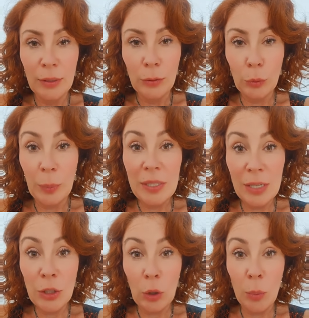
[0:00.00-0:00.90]
do
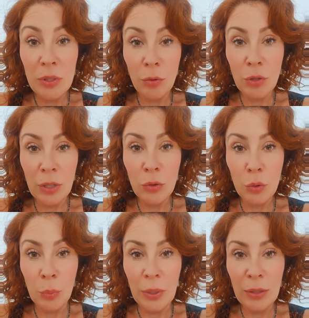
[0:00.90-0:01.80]
presidente da Comissão de Direitos
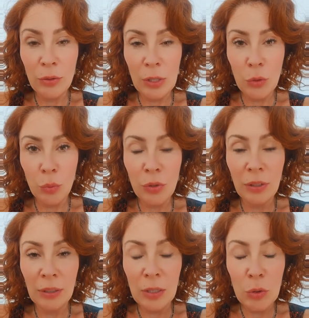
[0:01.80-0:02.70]
Humanos e Assuntos
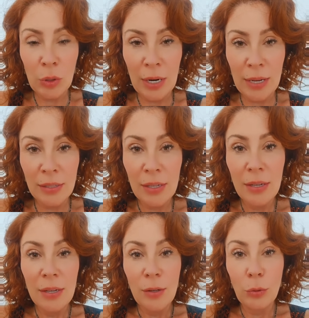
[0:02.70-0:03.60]
Internacionais
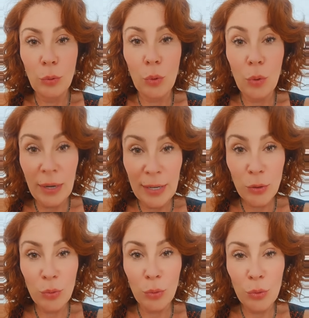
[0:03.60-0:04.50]
do
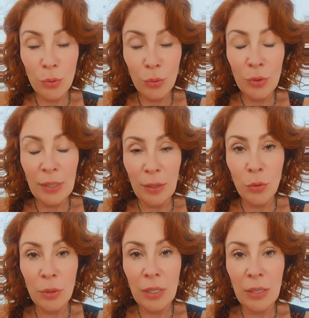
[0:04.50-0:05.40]
Congresso dos, dos
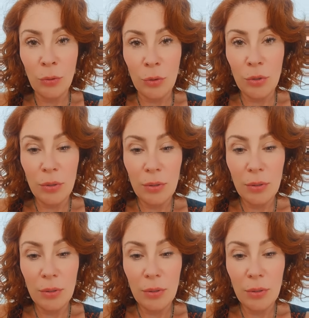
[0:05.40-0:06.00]
Estados Unidos.